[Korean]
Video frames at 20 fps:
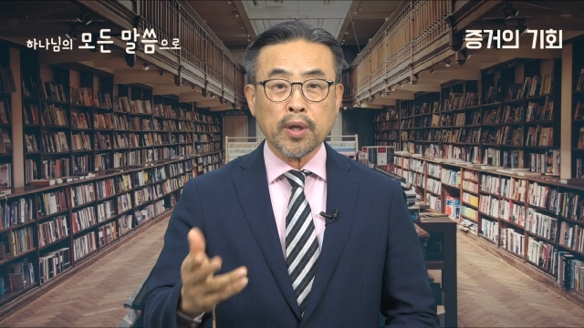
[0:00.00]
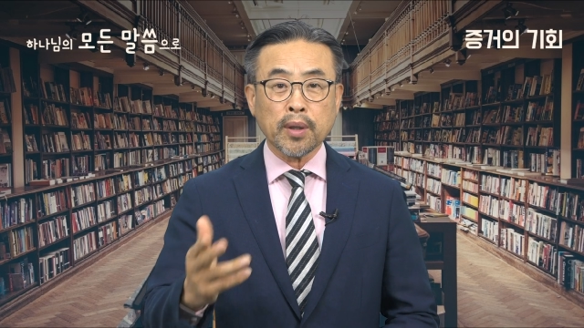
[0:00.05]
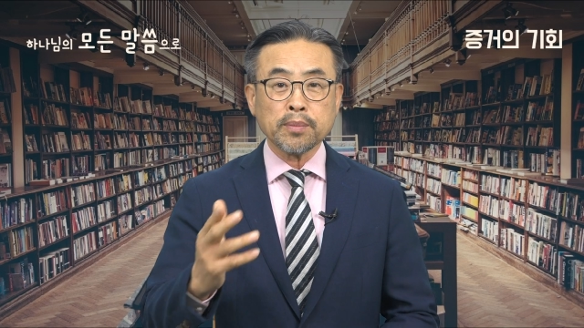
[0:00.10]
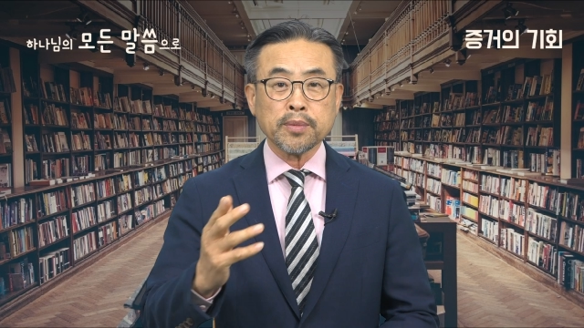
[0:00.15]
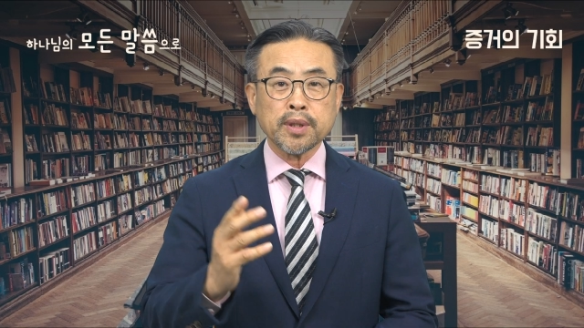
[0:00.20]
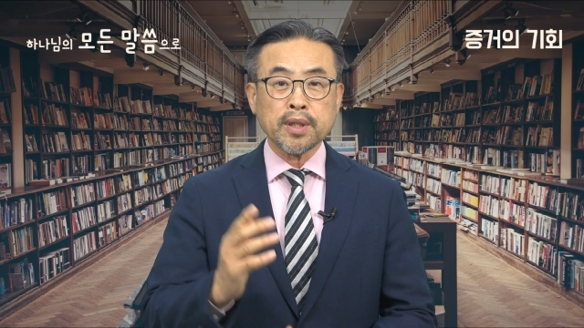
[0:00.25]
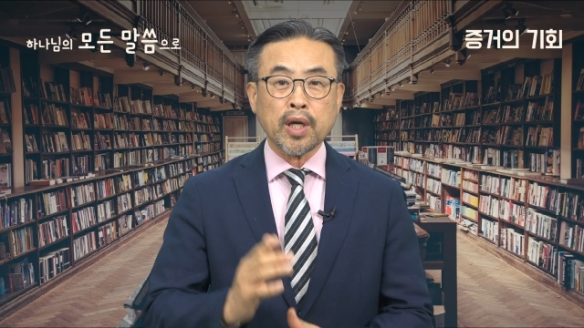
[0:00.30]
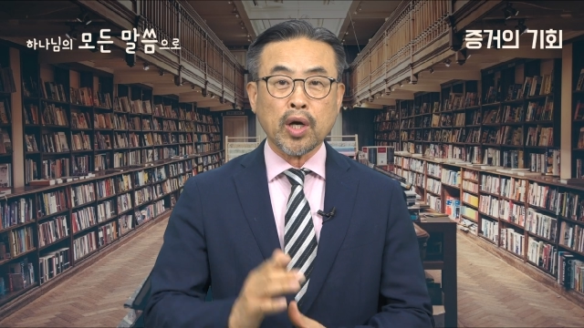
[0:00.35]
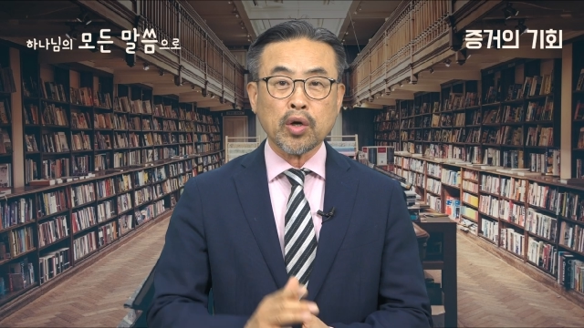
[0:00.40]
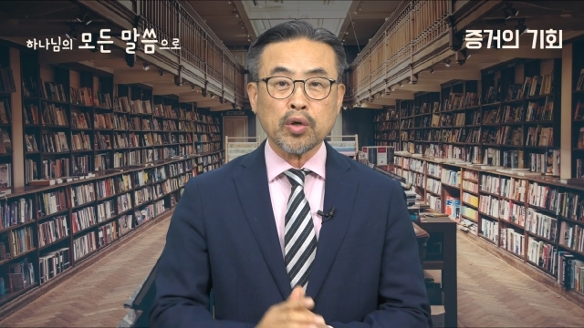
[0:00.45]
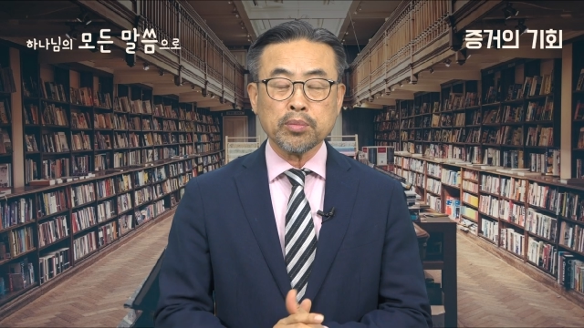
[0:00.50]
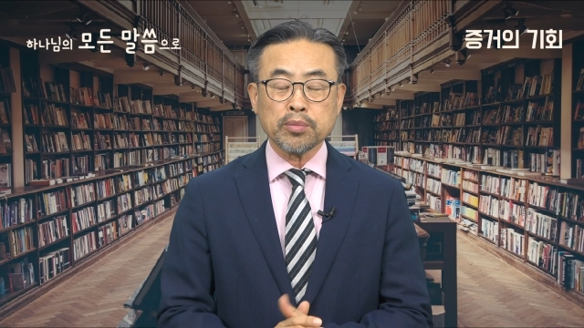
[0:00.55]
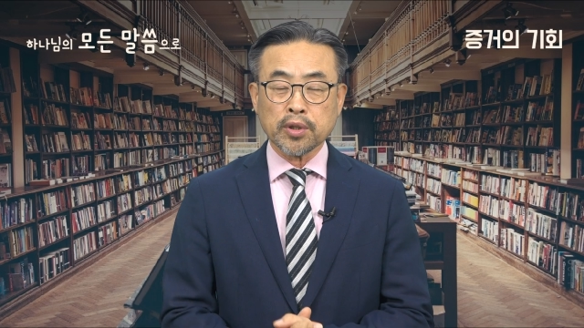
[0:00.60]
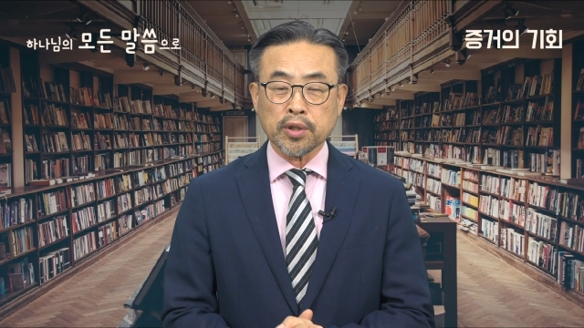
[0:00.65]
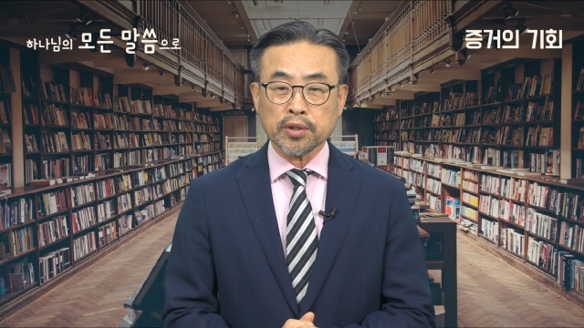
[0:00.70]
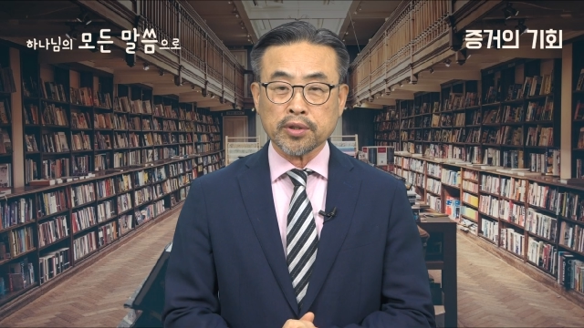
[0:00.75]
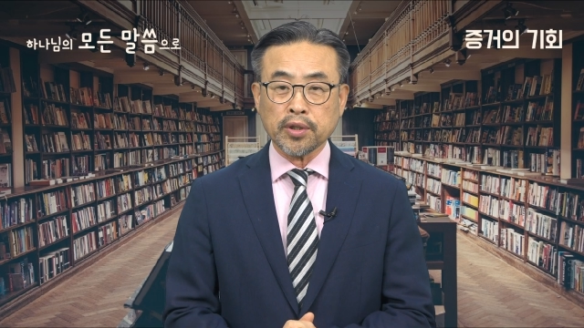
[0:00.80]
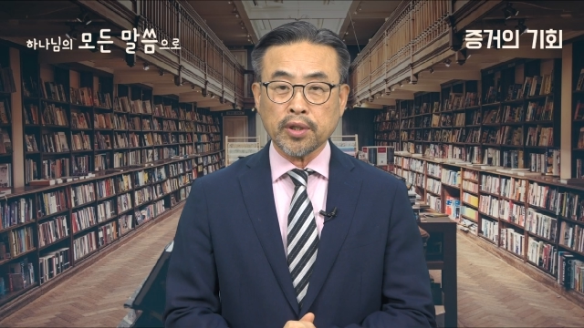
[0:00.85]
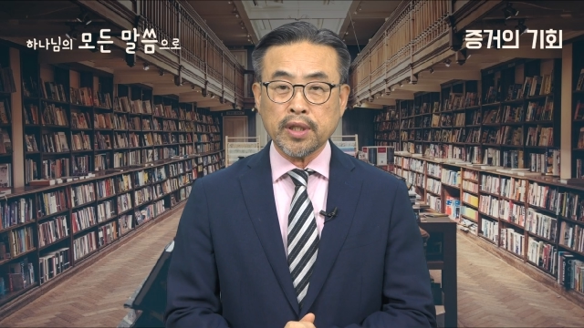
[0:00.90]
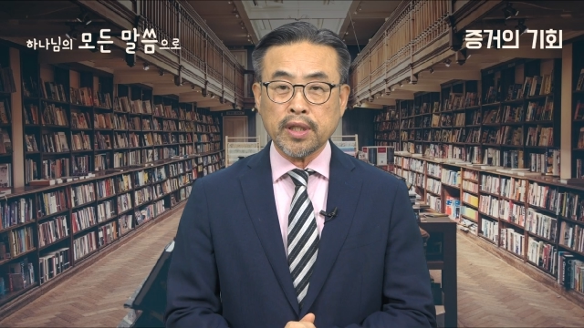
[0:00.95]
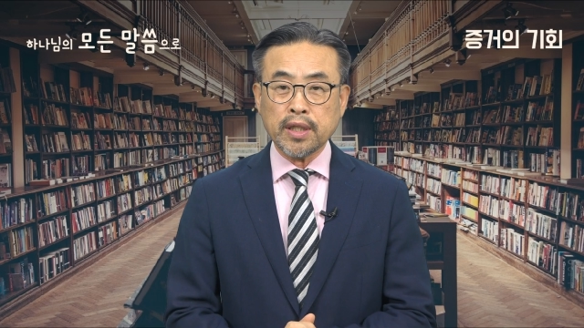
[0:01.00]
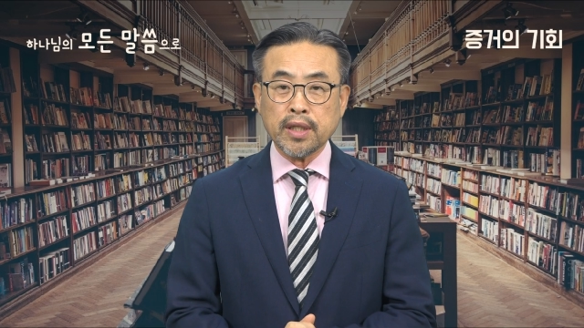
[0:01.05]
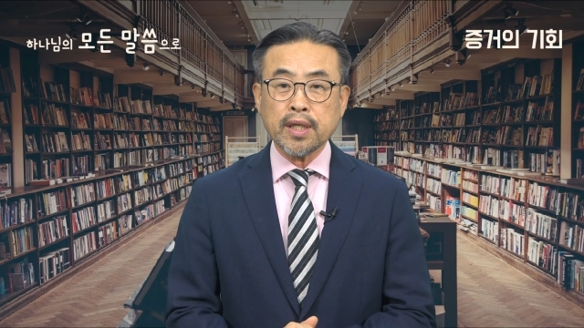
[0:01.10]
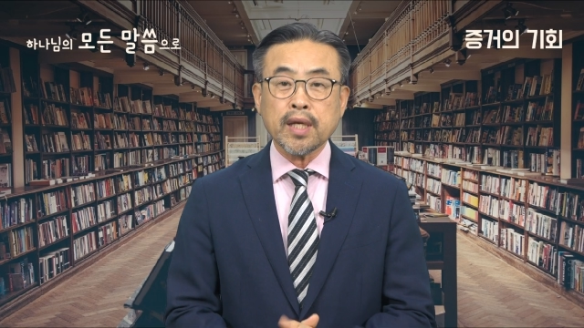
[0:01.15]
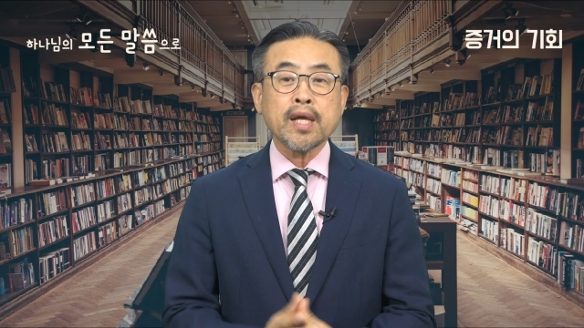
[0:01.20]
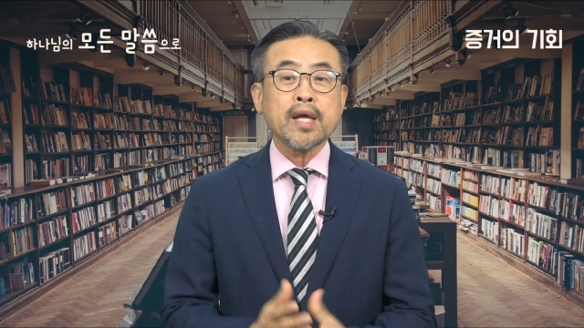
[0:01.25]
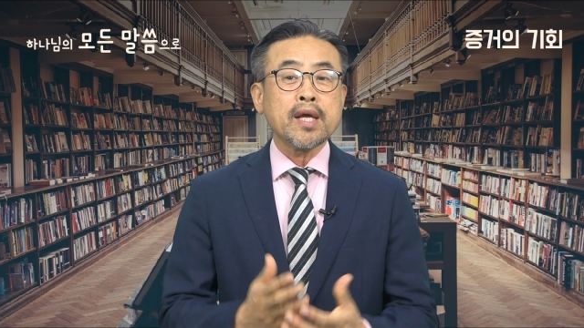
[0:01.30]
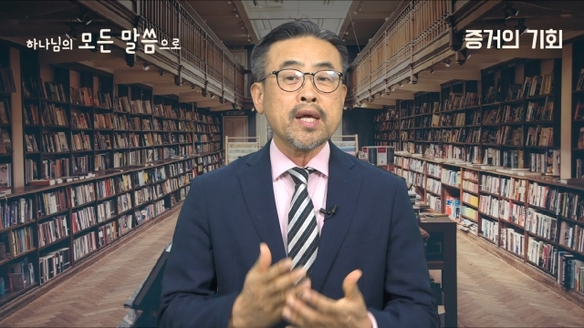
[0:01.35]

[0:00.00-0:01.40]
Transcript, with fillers: 없느냐고 물었더니